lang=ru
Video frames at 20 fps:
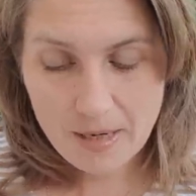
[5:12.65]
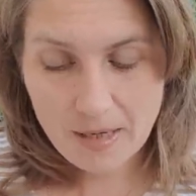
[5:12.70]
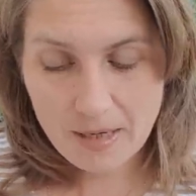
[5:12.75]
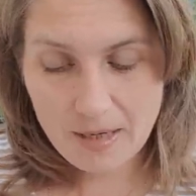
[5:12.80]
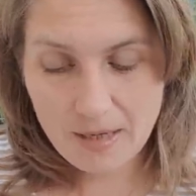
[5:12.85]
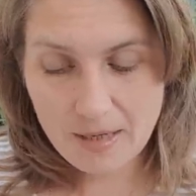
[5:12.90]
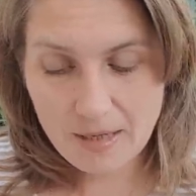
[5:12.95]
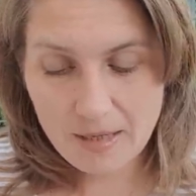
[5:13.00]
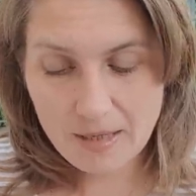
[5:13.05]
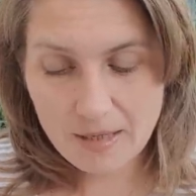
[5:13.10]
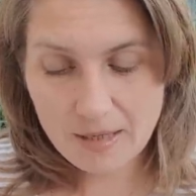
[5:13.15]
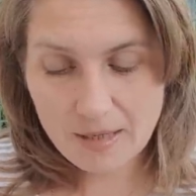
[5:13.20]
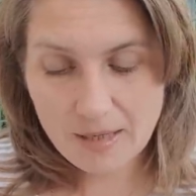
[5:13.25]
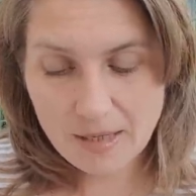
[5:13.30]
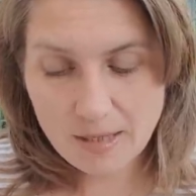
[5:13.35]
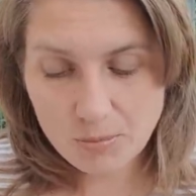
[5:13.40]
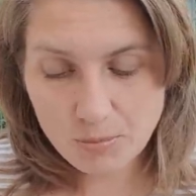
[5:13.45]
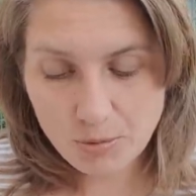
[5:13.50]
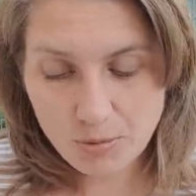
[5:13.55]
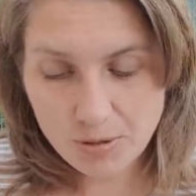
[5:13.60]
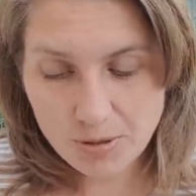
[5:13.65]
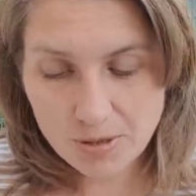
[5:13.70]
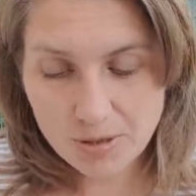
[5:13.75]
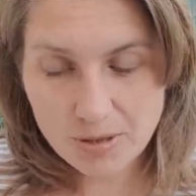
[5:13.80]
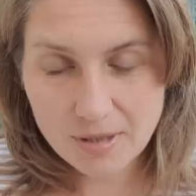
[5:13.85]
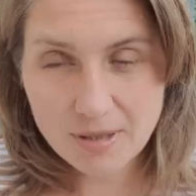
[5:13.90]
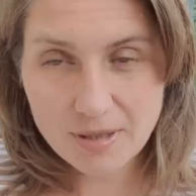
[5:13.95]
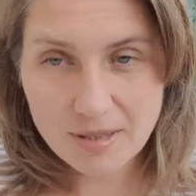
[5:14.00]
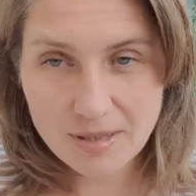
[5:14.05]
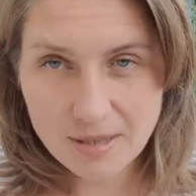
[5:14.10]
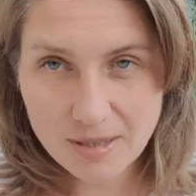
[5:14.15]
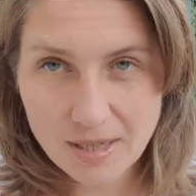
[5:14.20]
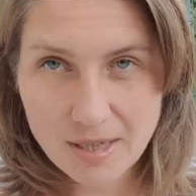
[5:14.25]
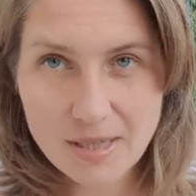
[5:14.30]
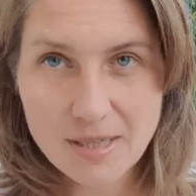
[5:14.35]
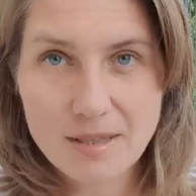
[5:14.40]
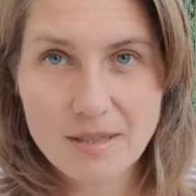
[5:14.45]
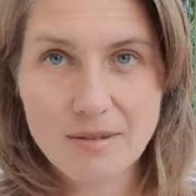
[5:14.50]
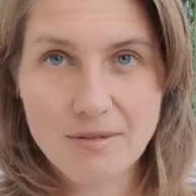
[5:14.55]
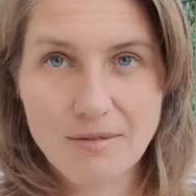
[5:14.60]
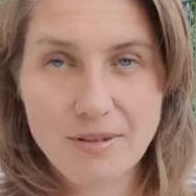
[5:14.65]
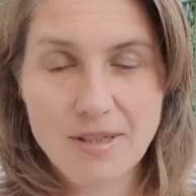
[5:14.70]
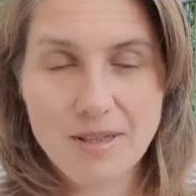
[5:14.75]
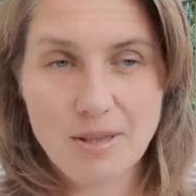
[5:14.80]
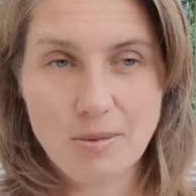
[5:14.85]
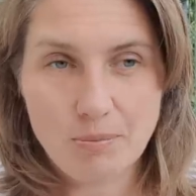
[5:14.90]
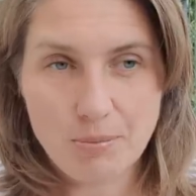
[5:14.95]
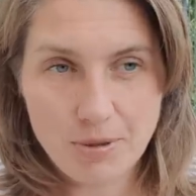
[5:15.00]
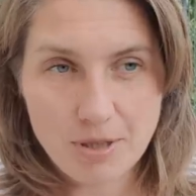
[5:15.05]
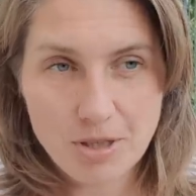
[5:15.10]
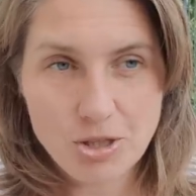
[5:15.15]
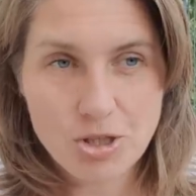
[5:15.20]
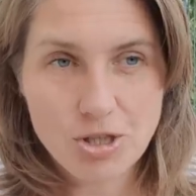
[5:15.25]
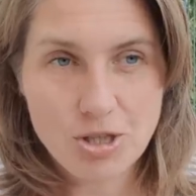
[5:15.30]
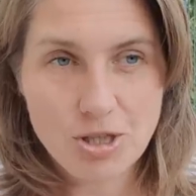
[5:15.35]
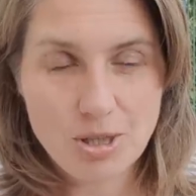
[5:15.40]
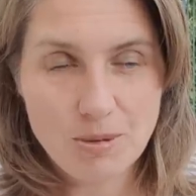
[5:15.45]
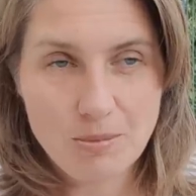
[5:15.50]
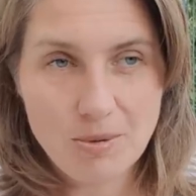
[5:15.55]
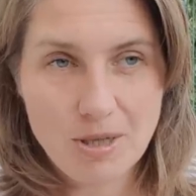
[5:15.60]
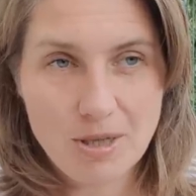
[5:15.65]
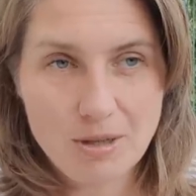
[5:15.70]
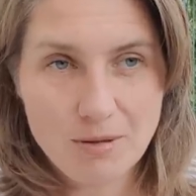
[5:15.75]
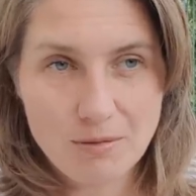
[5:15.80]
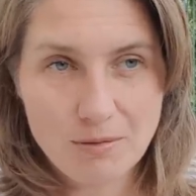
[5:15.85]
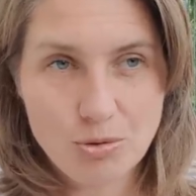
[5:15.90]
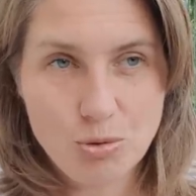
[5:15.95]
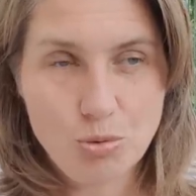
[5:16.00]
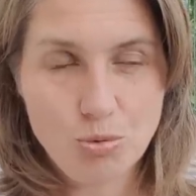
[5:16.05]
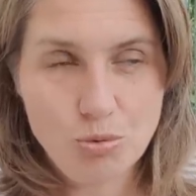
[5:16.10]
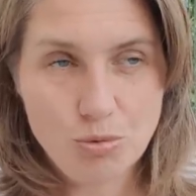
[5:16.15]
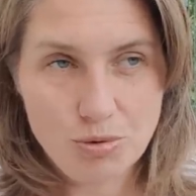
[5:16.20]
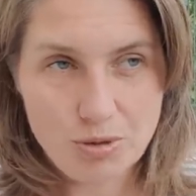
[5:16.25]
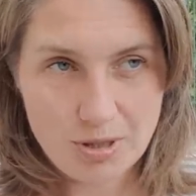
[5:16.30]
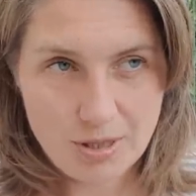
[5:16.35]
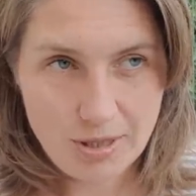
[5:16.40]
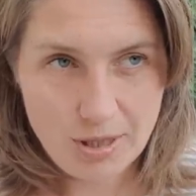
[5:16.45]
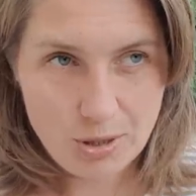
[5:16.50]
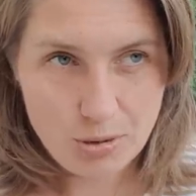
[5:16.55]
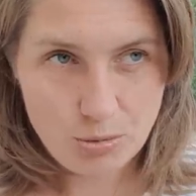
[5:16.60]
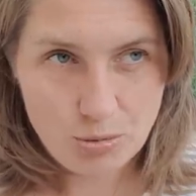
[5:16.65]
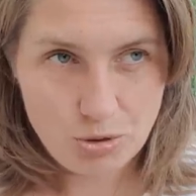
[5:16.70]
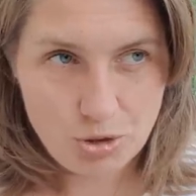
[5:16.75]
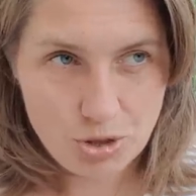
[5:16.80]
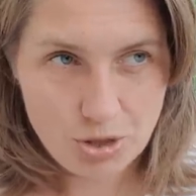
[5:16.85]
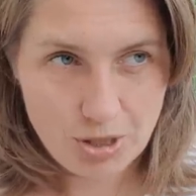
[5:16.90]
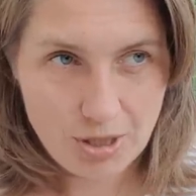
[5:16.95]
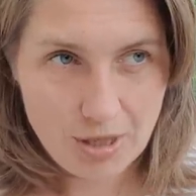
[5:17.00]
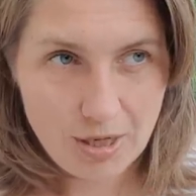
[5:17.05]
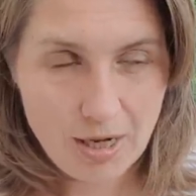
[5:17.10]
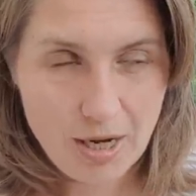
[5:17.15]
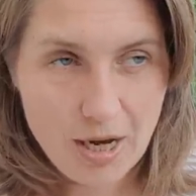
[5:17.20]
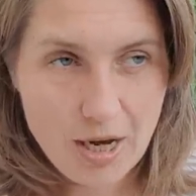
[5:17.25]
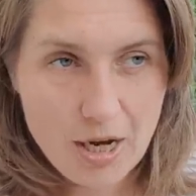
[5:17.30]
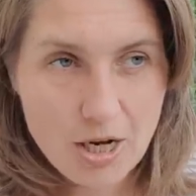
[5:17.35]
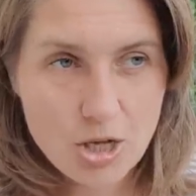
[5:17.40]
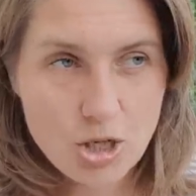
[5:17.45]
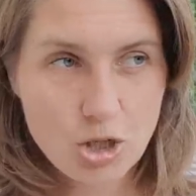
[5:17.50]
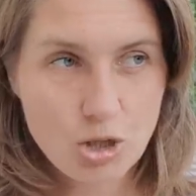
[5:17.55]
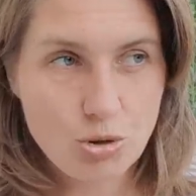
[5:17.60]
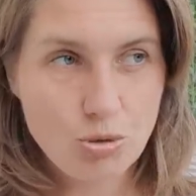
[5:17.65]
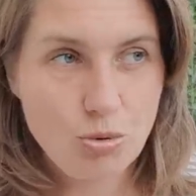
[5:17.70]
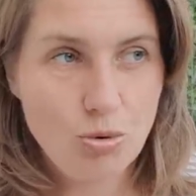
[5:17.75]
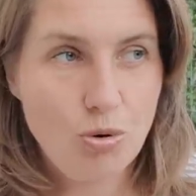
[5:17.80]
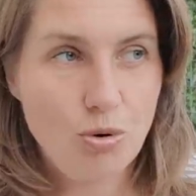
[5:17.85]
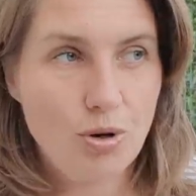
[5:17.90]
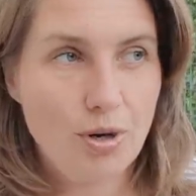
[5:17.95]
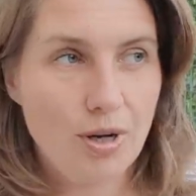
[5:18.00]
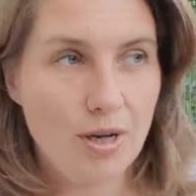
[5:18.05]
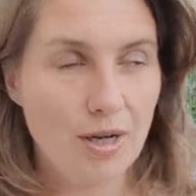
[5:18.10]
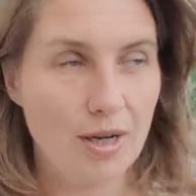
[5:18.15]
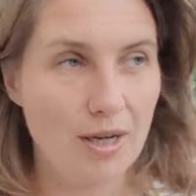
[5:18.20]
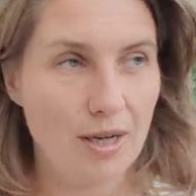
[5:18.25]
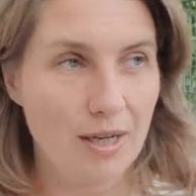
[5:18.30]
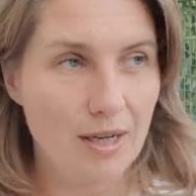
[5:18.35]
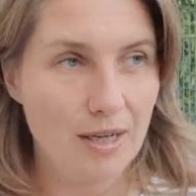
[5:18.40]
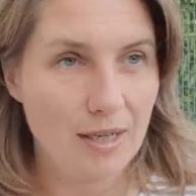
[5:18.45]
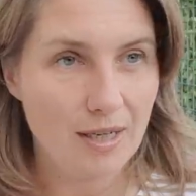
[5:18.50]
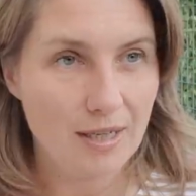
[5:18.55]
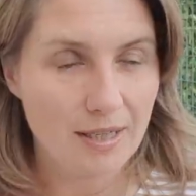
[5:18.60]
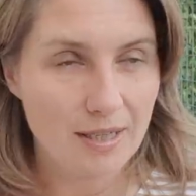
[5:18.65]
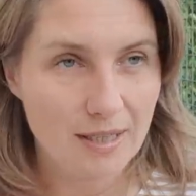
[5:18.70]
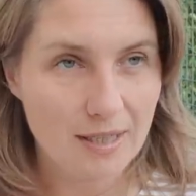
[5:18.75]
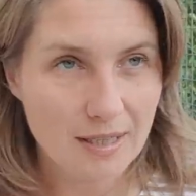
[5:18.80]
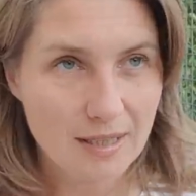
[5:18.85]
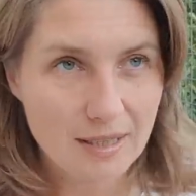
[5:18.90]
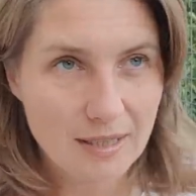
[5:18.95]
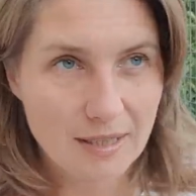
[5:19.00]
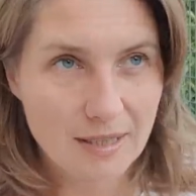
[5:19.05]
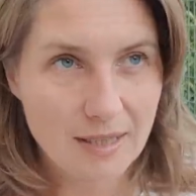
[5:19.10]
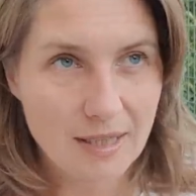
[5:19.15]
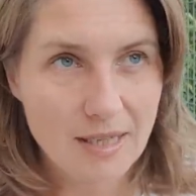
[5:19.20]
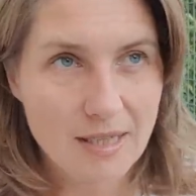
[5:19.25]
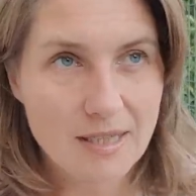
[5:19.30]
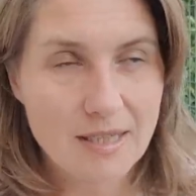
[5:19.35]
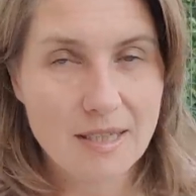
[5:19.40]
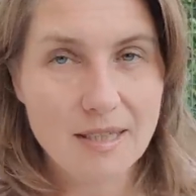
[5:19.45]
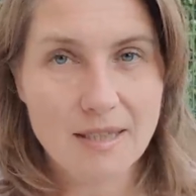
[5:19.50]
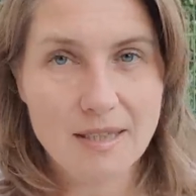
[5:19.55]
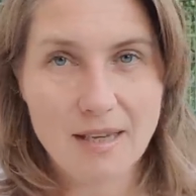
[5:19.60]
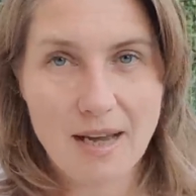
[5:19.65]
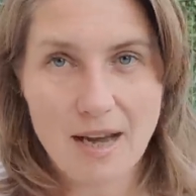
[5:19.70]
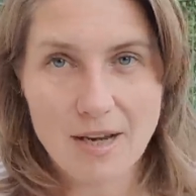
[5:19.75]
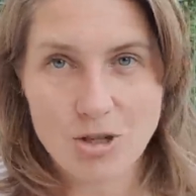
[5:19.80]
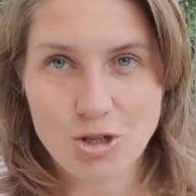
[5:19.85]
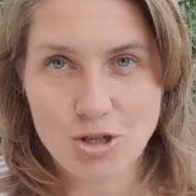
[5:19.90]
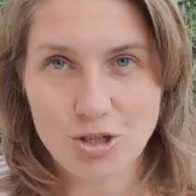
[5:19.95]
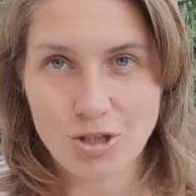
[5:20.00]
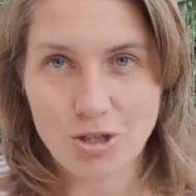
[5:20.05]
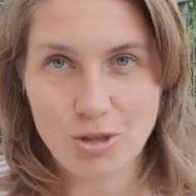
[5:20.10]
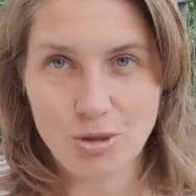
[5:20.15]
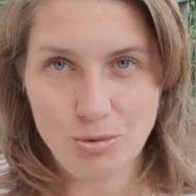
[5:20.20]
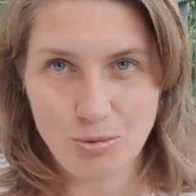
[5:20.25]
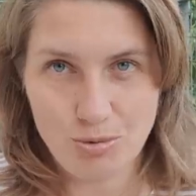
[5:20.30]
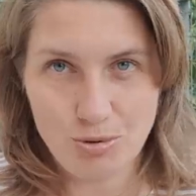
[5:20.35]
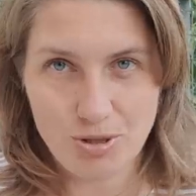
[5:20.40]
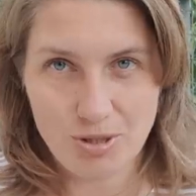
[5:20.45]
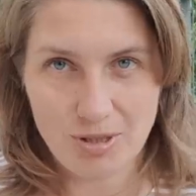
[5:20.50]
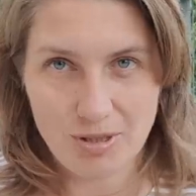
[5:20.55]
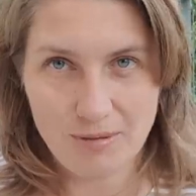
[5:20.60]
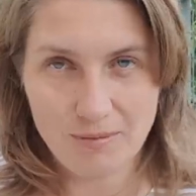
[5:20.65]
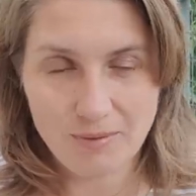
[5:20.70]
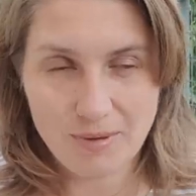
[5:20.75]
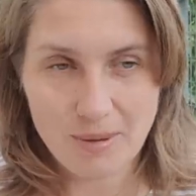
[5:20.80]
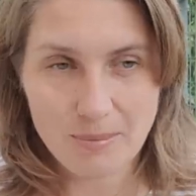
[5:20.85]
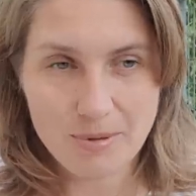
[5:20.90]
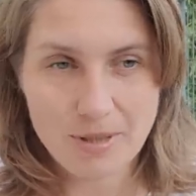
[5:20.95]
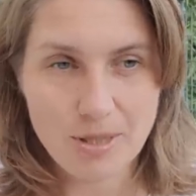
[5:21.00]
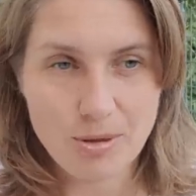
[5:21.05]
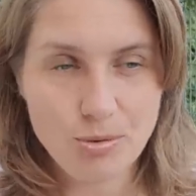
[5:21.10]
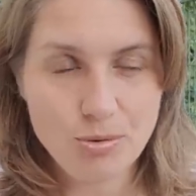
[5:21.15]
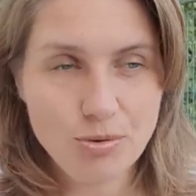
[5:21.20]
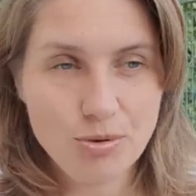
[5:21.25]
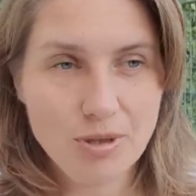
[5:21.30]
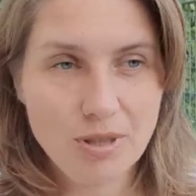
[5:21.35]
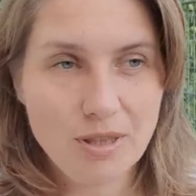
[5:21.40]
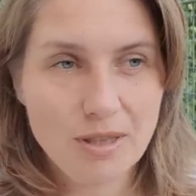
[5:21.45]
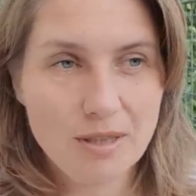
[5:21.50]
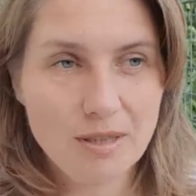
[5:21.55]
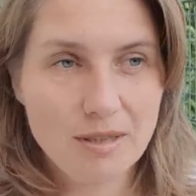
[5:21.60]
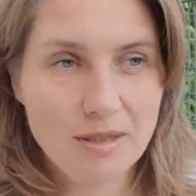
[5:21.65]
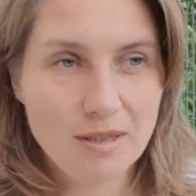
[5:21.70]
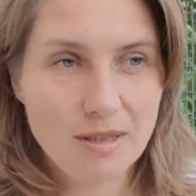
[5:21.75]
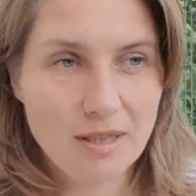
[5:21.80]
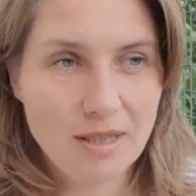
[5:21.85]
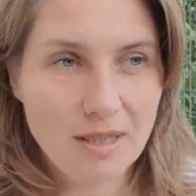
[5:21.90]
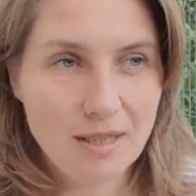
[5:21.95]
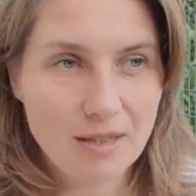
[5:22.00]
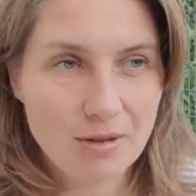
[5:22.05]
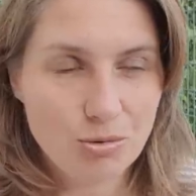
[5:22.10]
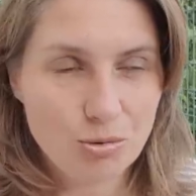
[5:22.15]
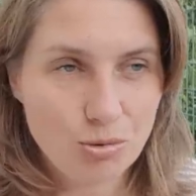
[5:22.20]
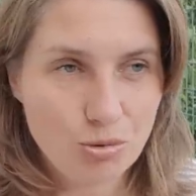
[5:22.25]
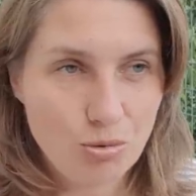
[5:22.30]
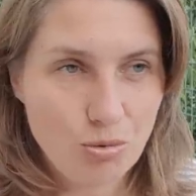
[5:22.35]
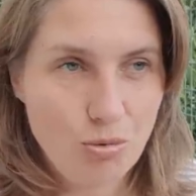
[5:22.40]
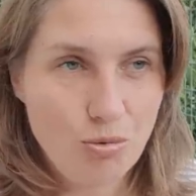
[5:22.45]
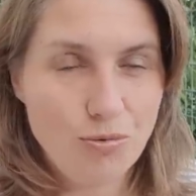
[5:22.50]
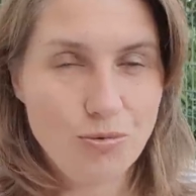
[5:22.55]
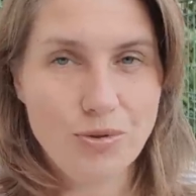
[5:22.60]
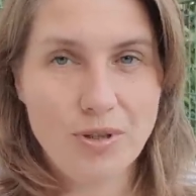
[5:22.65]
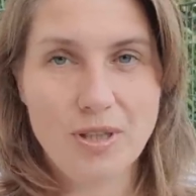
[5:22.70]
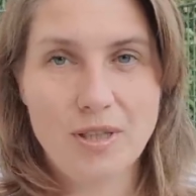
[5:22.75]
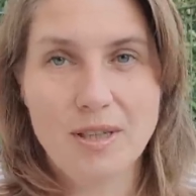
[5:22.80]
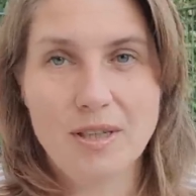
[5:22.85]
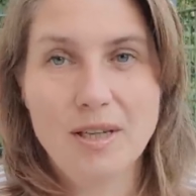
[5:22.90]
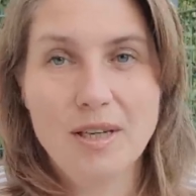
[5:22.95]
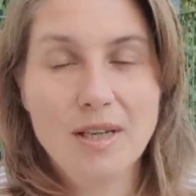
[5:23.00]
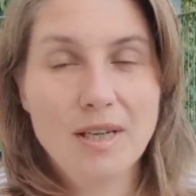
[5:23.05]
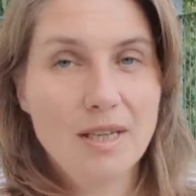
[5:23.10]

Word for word: А, Господь здесь, в этой притче, имеет в виду следующее, что а, если даже люди абсолютно не духовные,